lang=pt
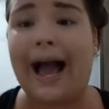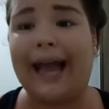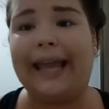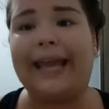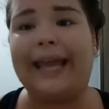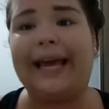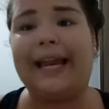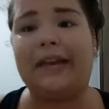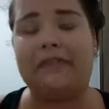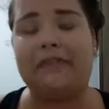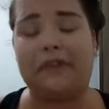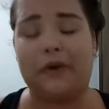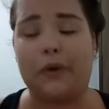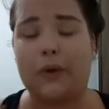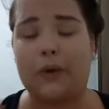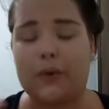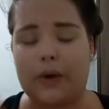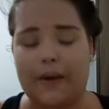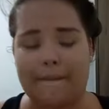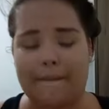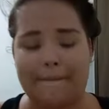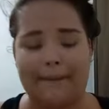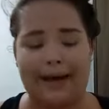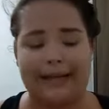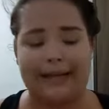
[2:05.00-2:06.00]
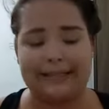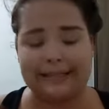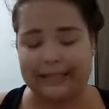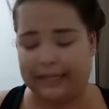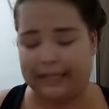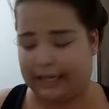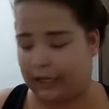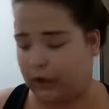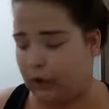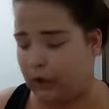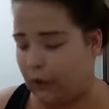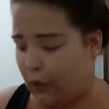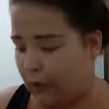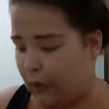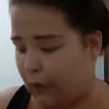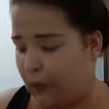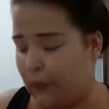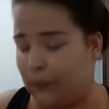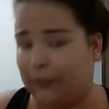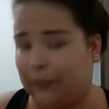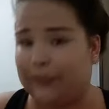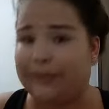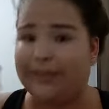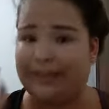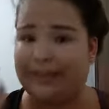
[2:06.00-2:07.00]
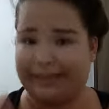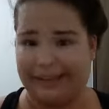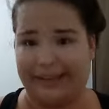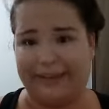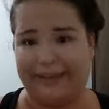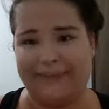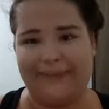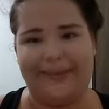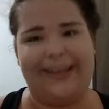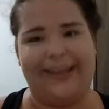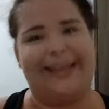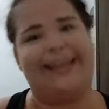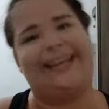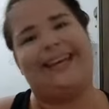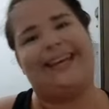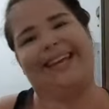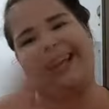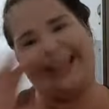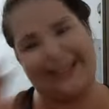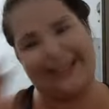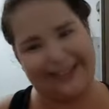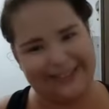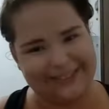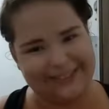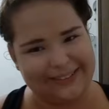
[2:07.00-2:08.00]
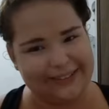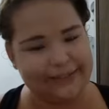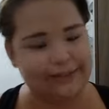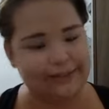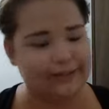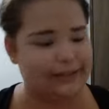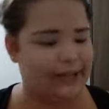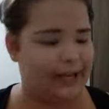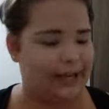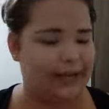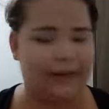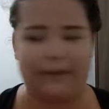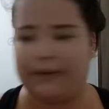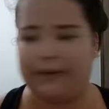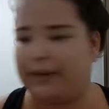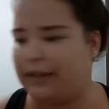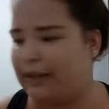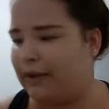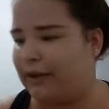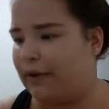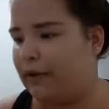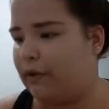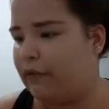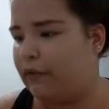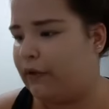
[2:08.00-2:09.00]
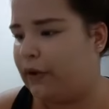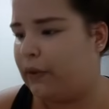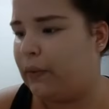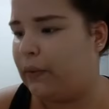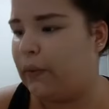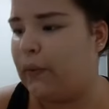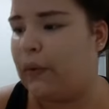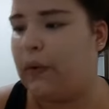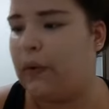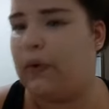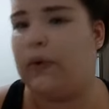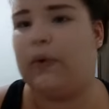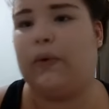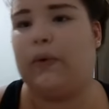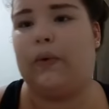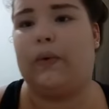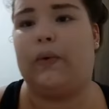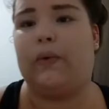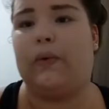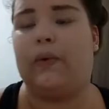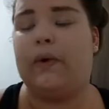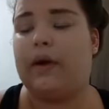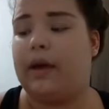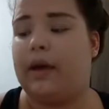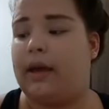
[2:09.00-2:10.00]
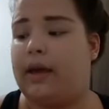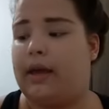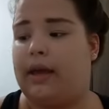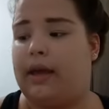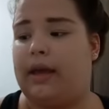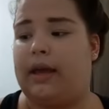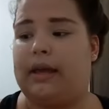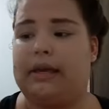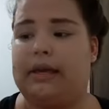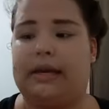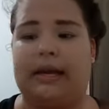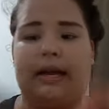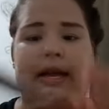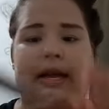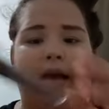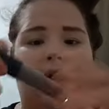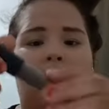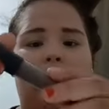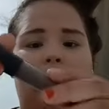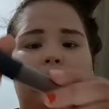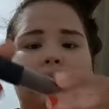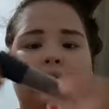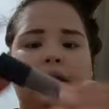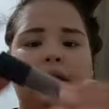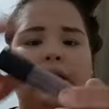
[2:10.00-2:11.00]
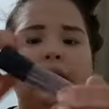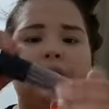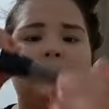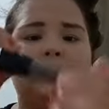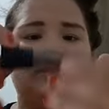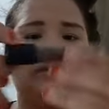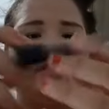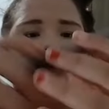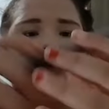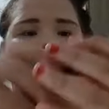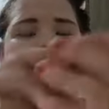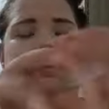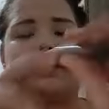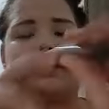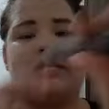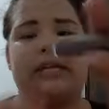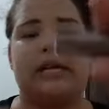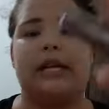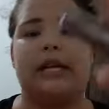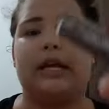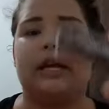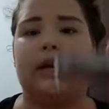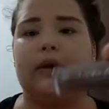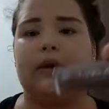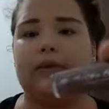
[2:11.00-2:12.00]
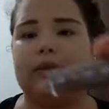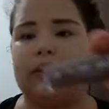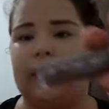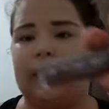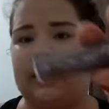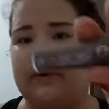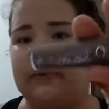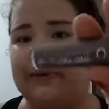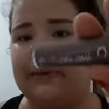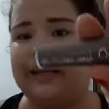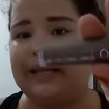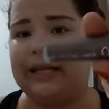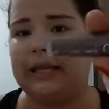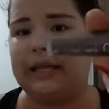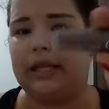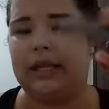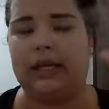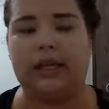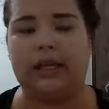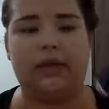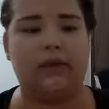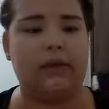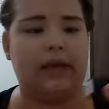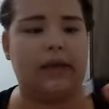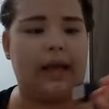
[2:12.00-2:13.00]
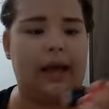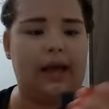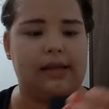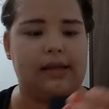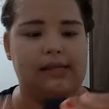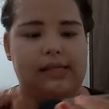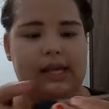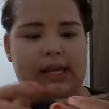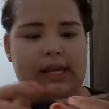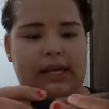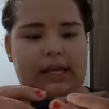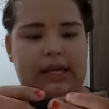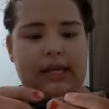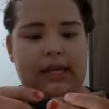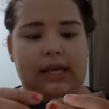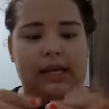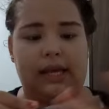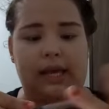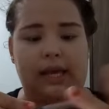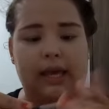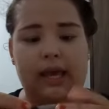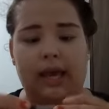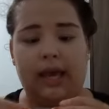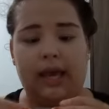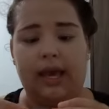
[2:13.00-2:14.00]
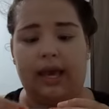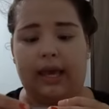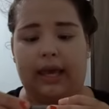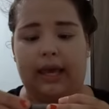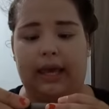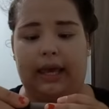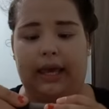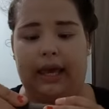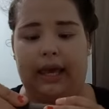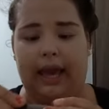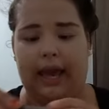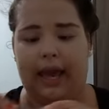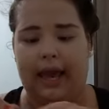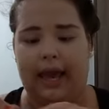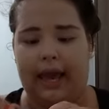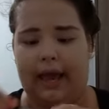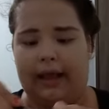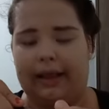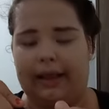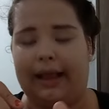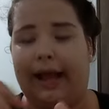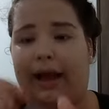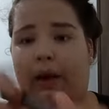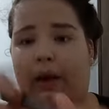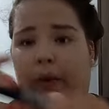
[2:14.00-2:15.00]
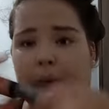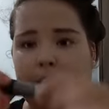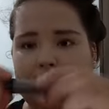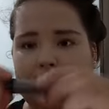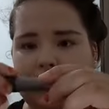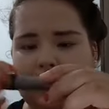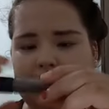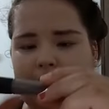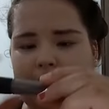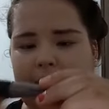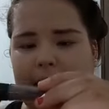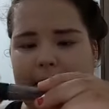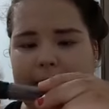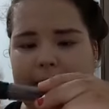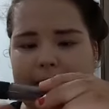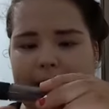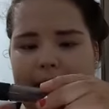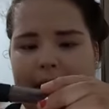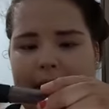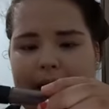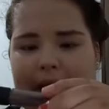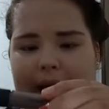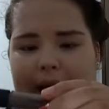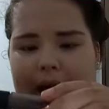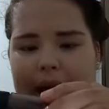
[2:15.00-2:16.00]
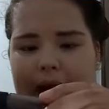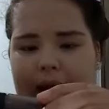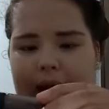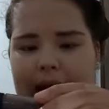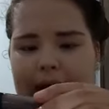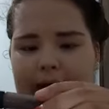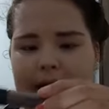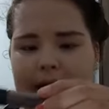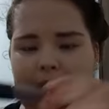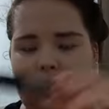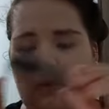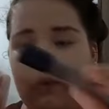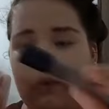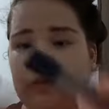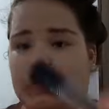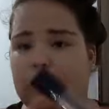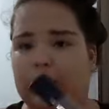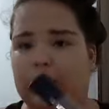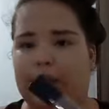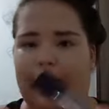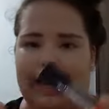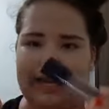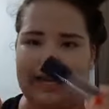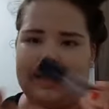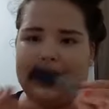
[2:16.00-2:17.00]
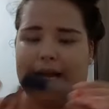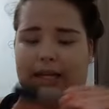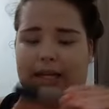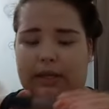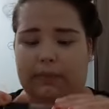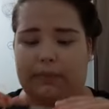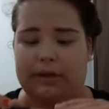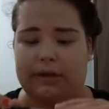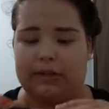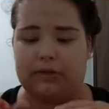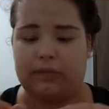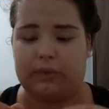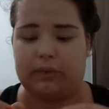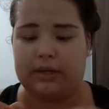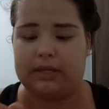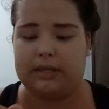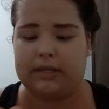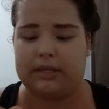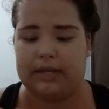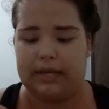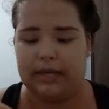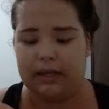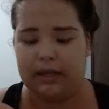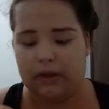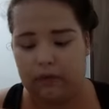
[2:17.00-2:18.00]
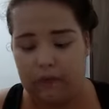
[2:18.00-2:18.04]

Aí ela vem com a máscara incolor. Também eu não tenho, então eu venho com a única coisa de sobrancelha que eu tenho em líquido, que é isso aqui, que é da Queen, é pra... com tonalidade pra sobrancelha.